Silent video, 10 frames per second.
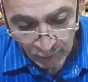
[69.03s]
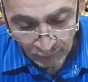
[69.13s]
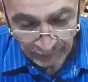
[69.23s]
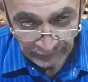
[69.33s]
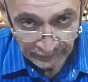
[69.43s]

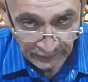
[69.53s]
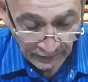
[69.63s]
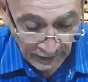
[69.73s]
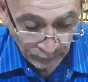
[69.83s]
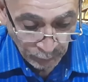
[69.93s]
وإن
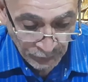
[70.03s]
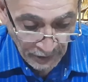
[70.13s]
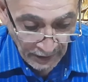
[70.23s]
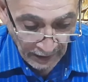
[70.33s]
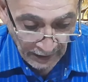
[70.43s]
كان موسى
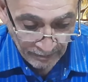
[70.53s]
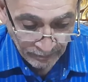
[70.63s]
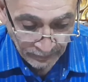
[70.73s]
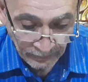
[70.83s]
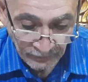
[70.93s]
أحب
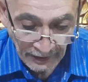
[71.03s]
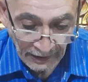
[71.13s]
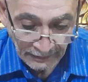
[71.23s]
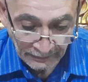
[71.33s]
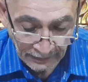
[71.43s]

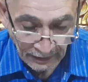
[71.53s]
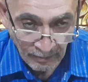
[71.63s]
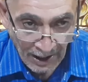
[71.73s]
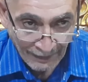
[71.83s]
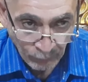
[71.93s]
فأنت
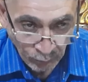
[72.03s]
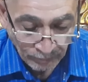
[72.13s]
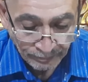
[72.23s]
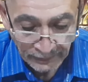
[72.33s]
المحبوب